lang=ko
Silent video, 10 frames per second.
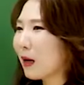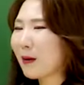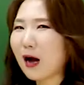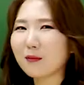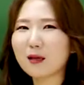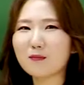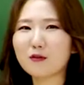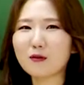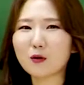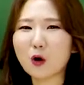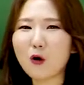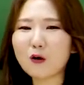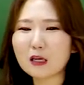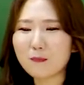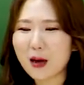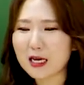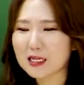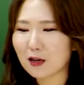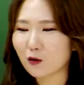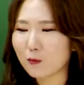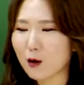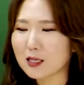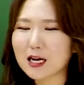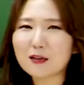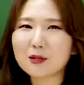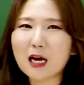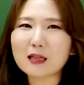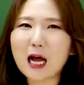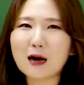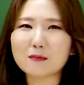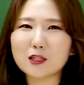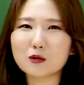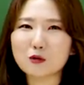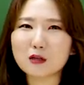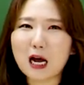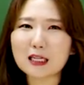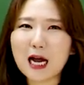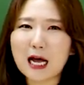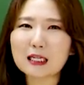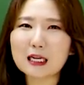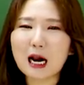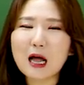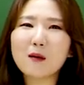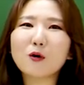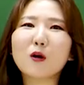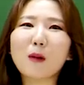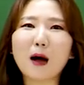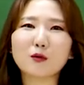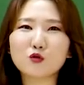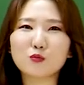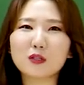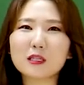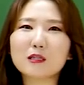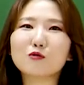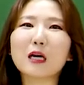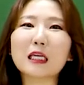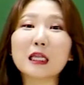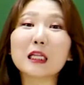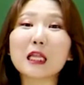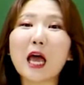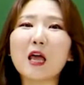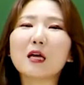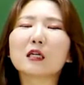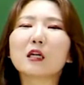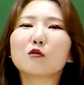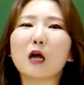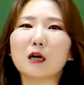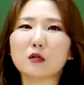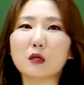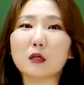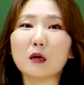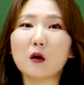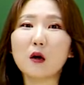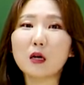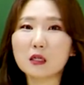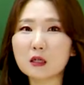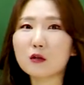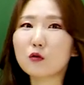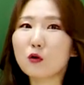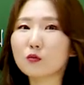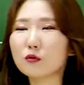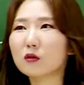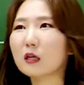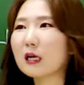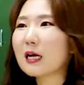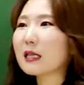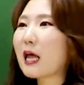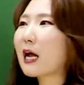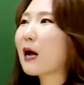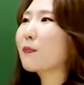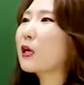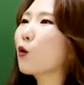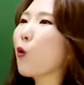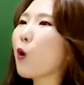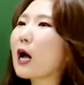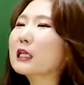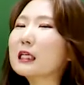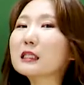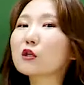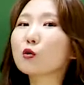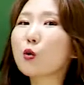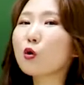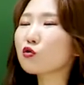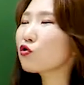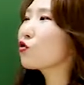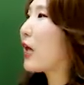막 마음이 힘들어. 여, 이 페이지가 넘어가지 않으면 난 다음 진도를 나가지 않으리라. 뭐 이런 마음이 충분히 드실 수가 있는데 그래도 나가셔야 돼요. 그래도 여러분들 내가 빈 공간이 있어도 쭉쭉